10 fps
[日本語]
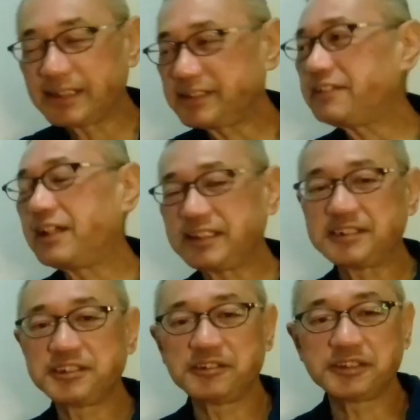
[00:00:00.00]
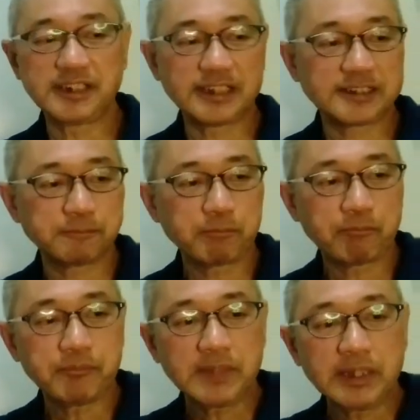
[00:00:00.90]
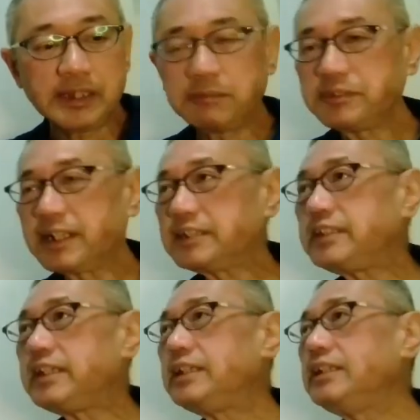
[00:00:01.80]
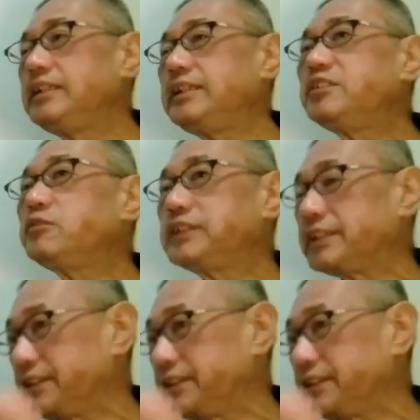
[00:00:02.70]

合ってる合ってる、その通りです。だ昔、貴族